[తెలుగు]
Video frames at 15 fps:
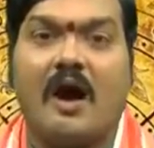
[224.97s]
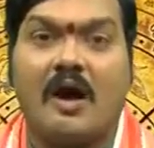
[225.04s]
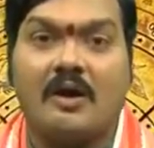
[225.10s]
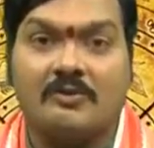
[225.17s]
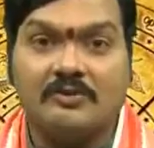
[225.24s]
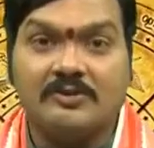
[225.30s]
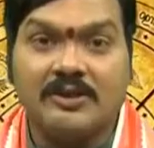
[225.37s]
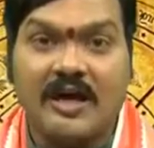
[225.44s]

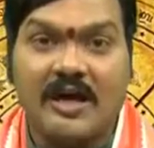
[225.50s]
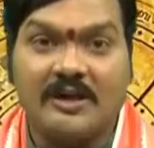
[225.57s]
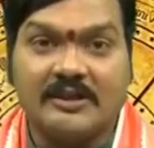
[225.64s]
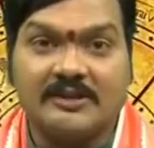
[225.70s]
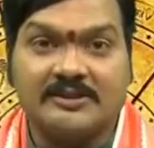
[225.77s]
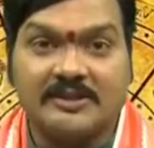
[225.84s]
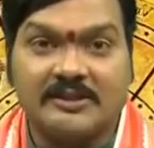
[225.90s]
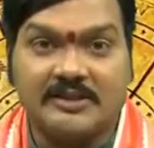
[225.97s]
ఆరుద్ర
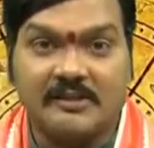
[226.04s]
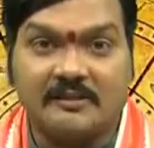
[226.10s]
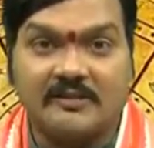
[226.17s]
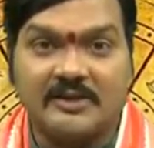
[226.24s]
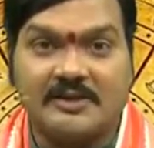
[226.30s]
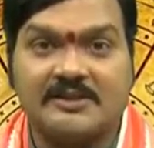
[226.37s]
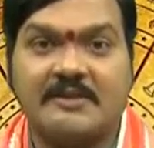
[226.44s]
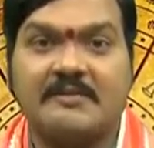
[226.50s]
నక్షత్రం
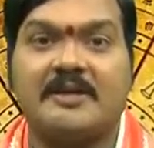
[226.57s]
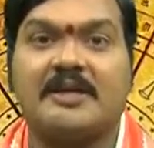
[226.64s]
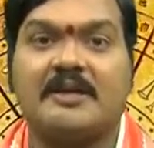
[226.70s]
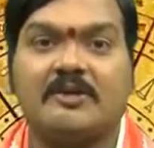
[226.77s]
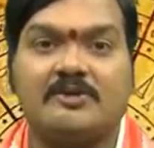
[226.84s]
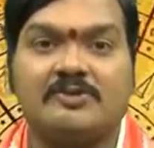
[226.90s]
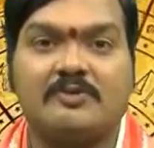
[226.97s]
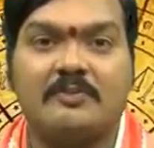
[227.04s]
ఉన్న
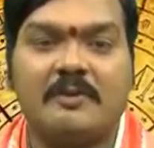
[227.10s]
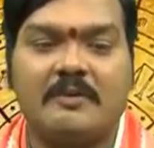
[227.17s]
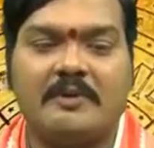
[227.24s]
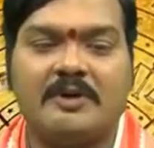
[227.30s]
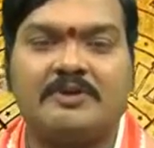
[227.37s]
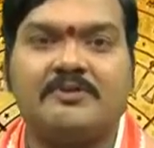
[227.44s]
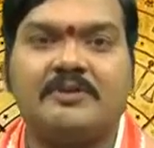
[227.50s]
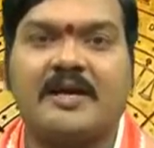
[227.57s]
సమయంలో
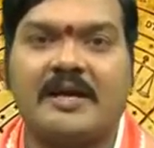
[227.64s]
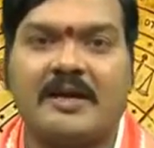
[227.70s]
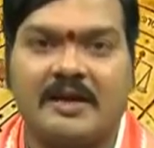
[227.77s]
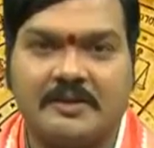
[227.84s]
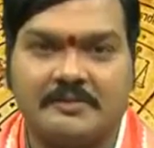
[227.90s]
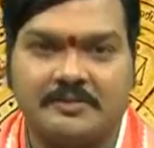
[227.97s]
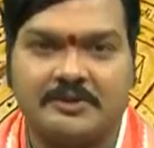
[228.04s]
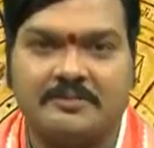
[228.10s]
సుబ్రహ్మణ్యుని
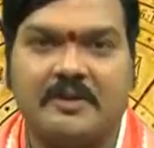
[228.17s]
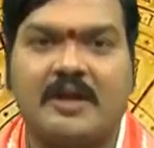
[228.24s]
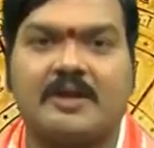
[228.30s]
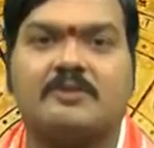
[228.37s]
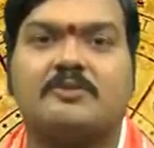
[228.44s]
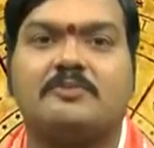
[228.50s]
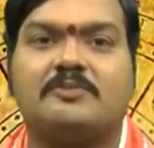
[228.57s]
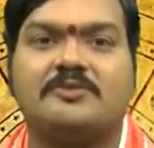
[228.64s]
ఎర్రటి
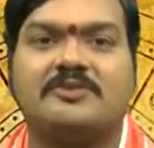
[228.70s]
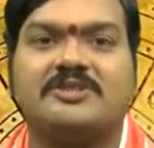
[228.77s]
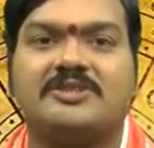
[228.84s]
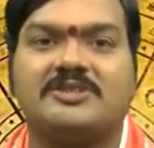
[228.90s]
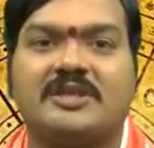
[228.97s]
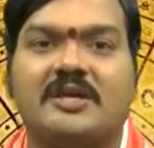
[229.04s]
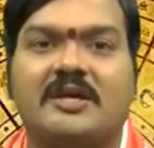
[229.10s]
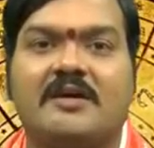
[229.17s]
పుష్పాలతో
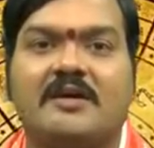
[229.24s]
పూజించి